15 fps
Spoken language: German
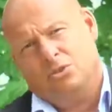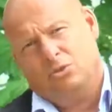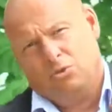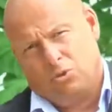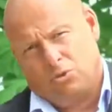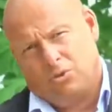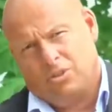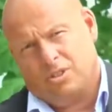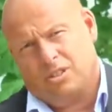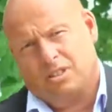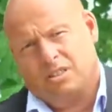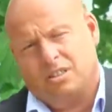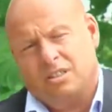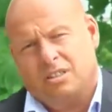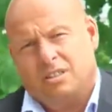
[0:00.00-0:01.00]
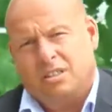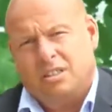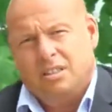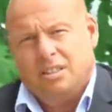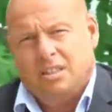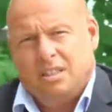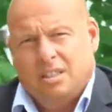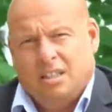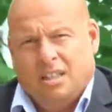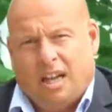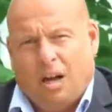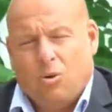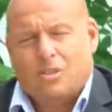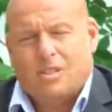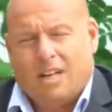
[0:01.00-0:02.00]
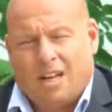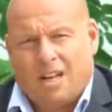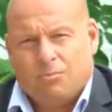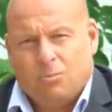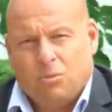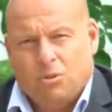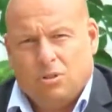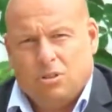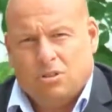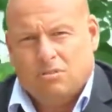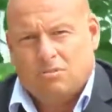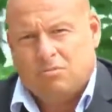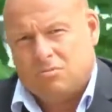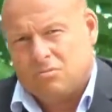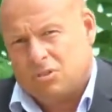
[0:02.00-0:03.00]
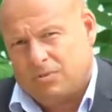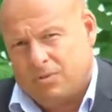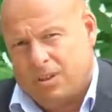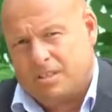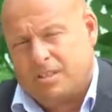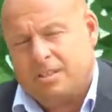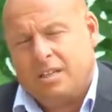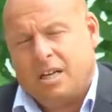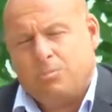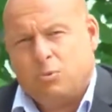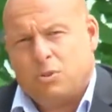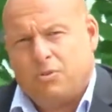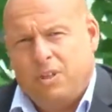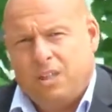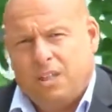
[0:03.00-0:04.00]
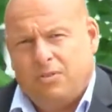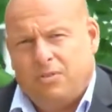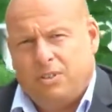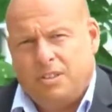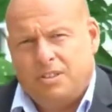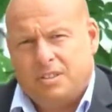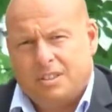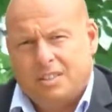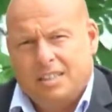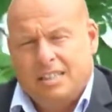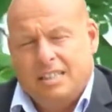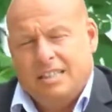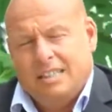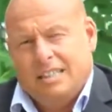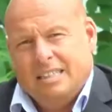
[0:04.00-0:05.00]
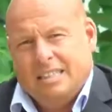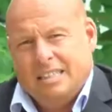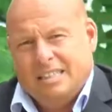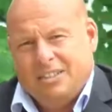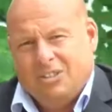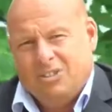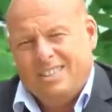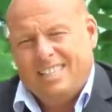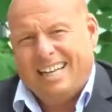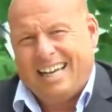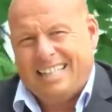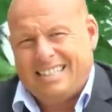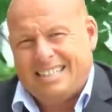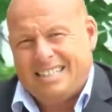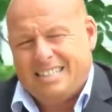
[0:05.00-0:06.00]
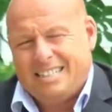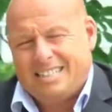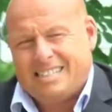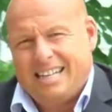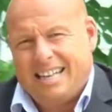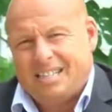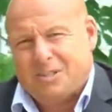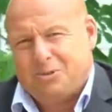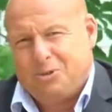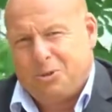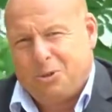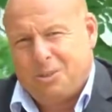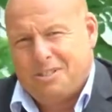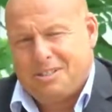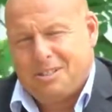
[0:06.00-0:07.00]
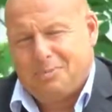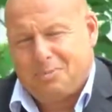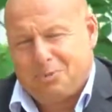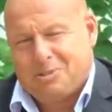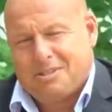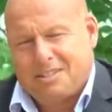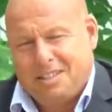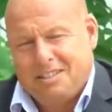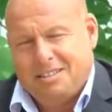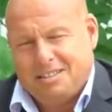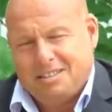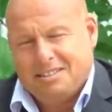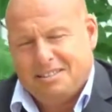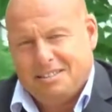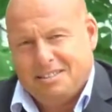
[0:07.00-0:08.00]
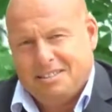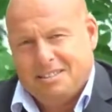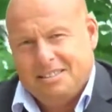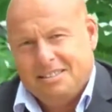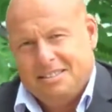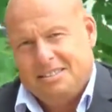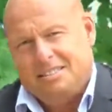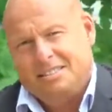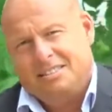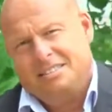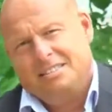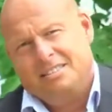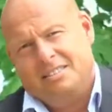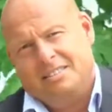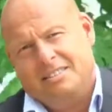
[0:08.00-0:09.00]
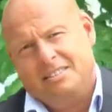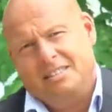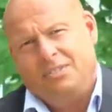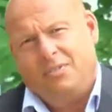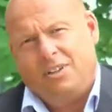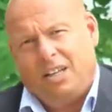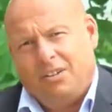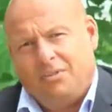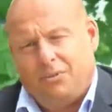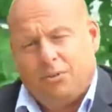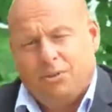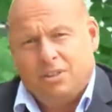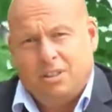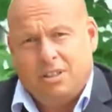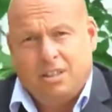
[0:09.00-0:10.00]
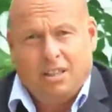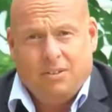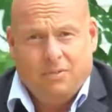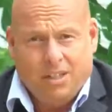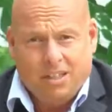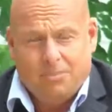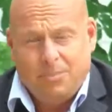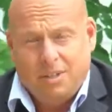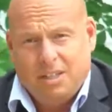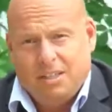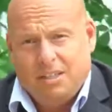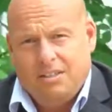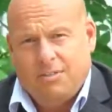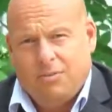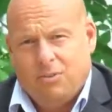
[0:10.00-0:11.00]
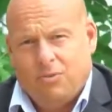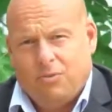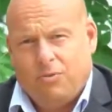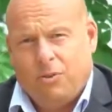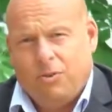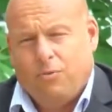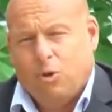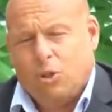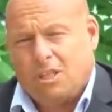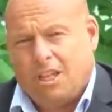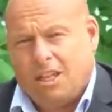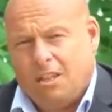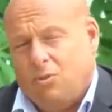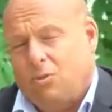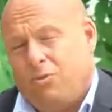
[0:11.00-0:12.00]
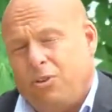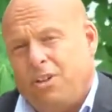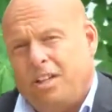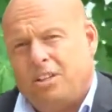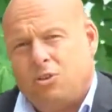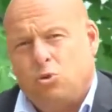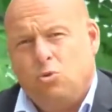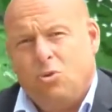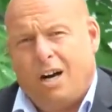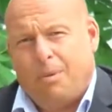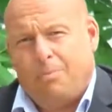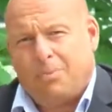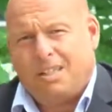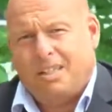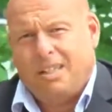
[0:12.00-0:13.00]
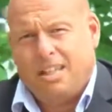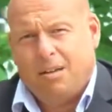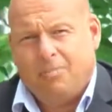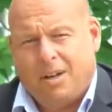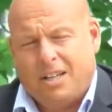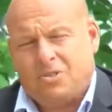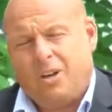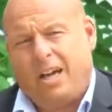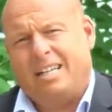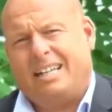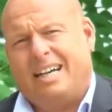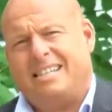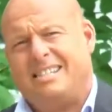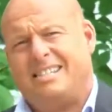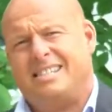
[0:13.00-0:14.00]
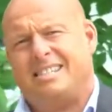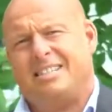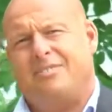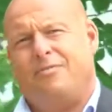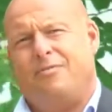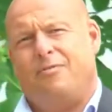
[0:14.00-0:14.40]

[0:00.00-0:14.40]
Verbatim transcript: durch unsere Ausatmung quasi in die Atmosphäre fließt. Und die restlichen 96 Prozent, die werden von den Weltmeeren, von Vulkanen und von der Natur abgegeben. Also ein ganz,